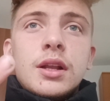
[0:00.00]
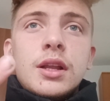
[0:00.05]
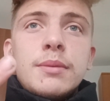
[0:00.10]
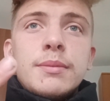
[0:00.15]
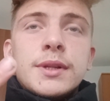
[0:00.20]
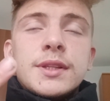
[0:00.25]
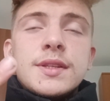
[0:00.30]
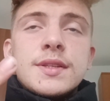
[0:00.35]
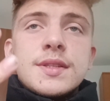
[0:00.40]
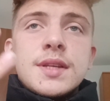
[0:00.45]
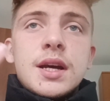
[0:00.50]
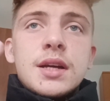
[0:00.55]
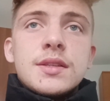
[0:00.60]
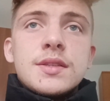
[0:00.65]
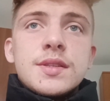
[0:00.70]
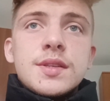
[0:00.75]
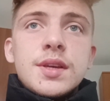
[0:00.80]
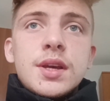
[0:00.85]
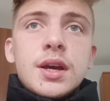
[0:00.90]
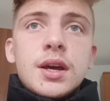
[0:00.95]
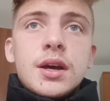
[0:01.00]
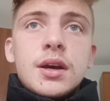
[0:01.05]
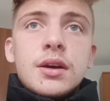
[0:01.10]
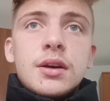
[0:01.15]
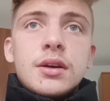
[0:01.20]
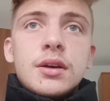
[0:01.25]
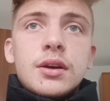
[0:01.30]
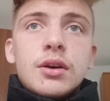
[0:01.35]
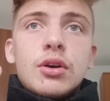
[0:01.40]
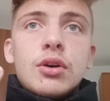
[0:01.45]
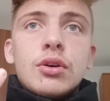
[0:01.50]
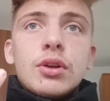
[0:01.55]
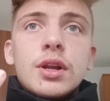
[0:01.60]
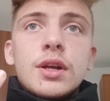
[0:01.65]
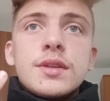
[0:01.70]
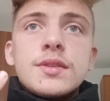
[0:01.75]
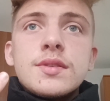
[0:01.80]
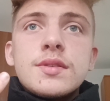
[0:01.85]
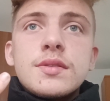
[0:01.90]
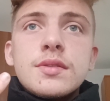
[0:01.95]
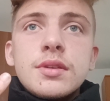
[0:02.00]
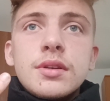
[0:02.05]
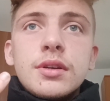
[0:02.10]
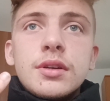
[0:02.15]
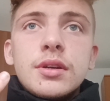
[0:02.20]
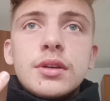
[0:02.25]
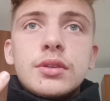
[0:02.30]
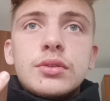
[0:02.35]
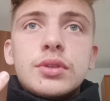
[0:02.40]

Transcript: klimatyzacja oraz e,